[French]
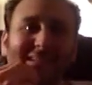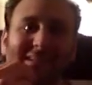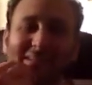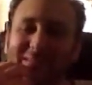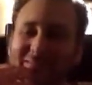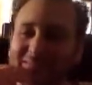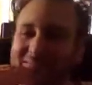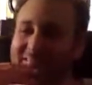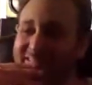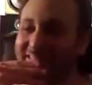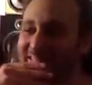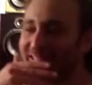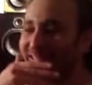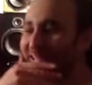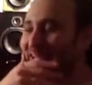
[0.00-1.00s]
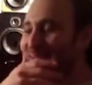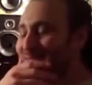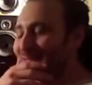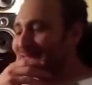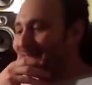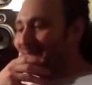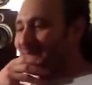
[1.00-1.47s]
et euh,
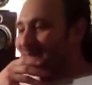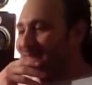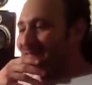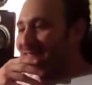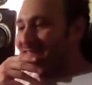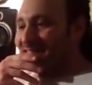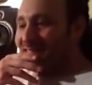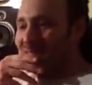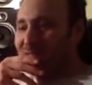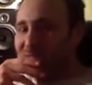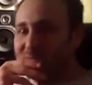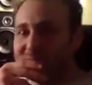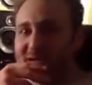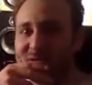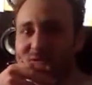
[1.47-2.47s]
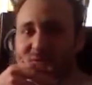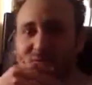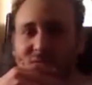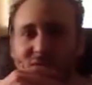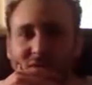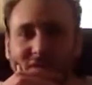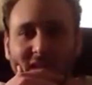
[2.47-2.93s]
partie du corps de Guillaume, bah
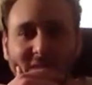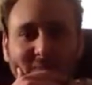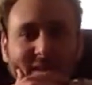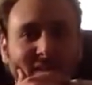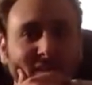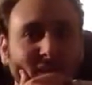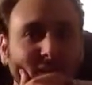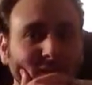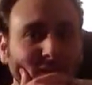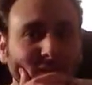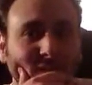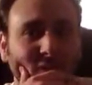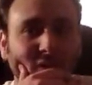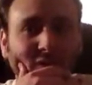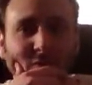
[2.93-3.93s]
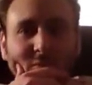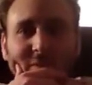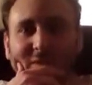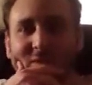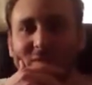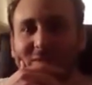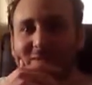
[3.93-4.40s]
écoute, euh, il a de belles dents, hein, je crois
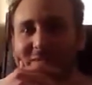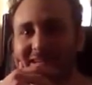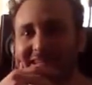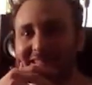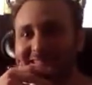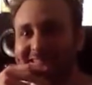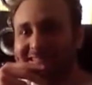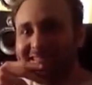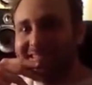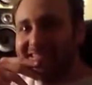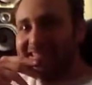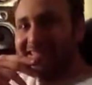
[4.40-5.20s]
plus belles que les miennes.